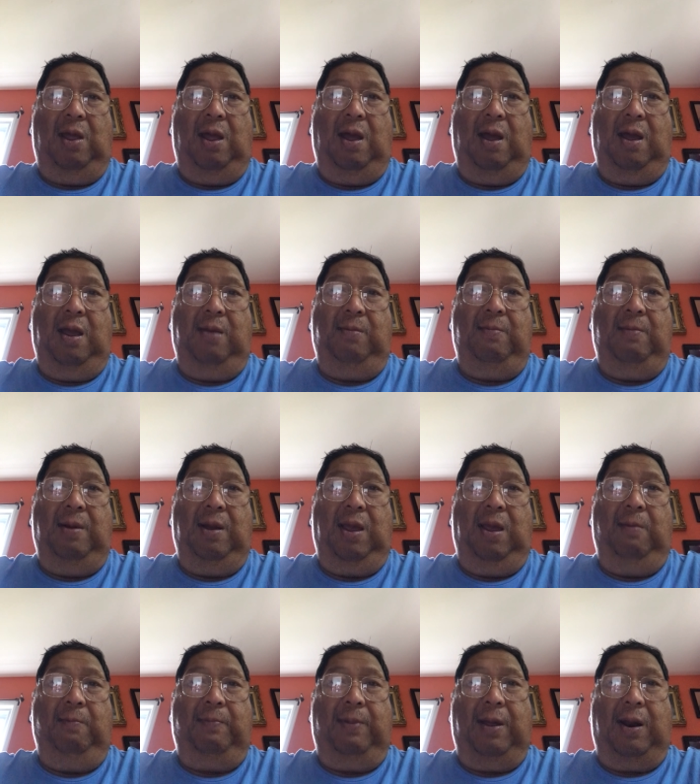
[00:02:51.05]
ay
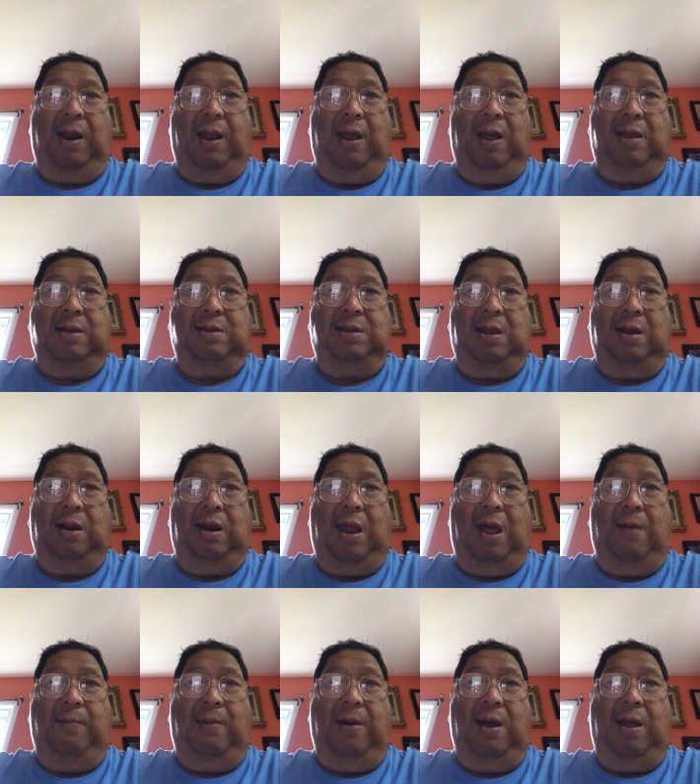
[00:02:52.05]
maging parehas ang
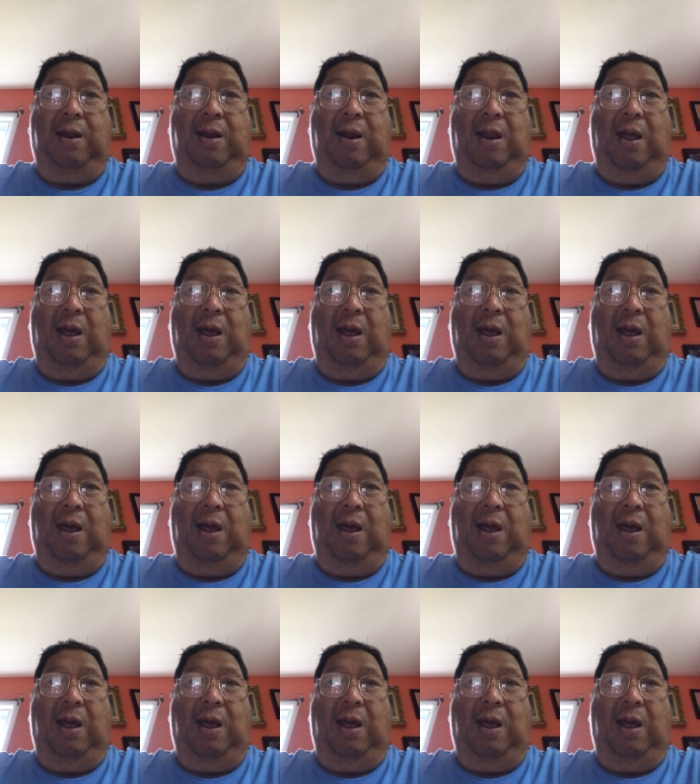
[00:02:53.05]
laban